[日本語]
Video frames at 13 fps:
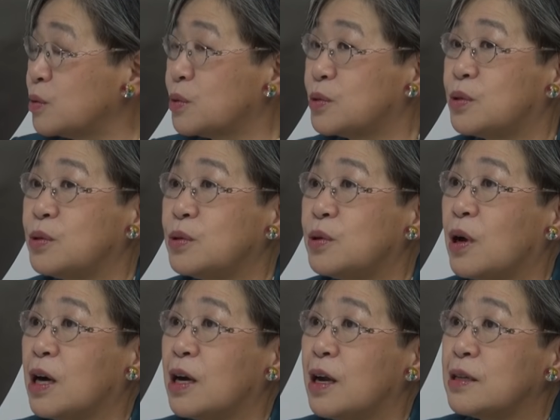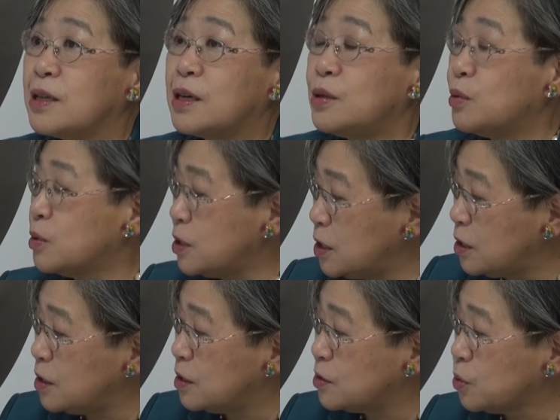そうそう給料上がらないの
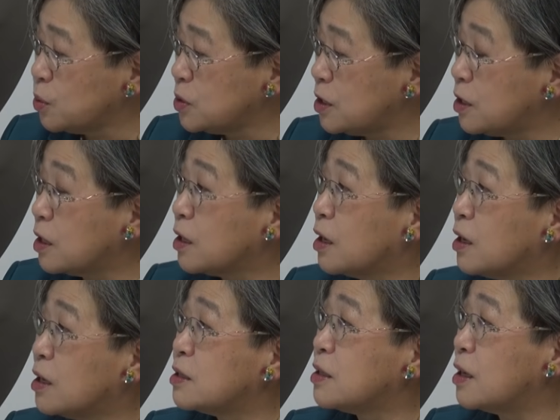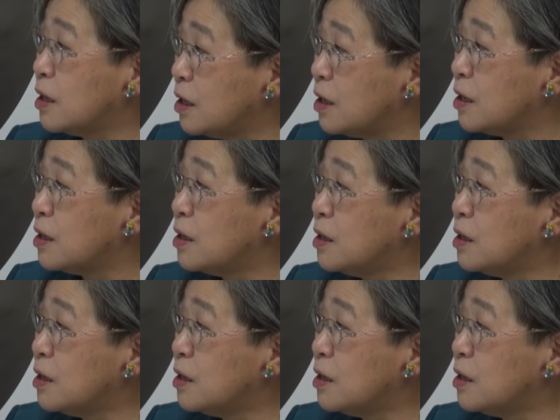に消費税だけ上がったら、うん、